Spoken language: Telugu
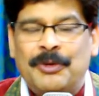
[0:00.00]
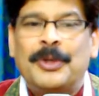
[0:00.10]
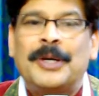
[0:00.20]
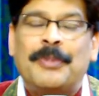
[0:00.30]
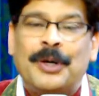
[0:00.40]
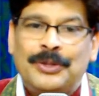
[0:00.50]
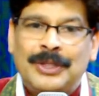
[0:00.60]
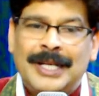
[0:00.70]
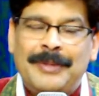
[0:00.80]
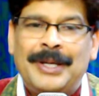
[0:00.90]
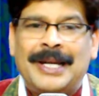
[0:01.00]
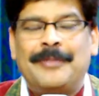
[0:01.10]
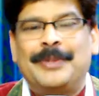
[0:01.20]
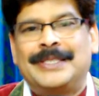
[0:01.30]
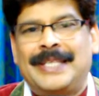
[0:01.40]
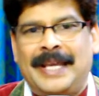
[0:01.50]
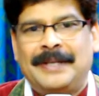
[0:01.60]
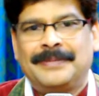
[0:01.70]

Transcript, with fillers: ఉపయోగపడుతుందని మీకు అనిపిస్తే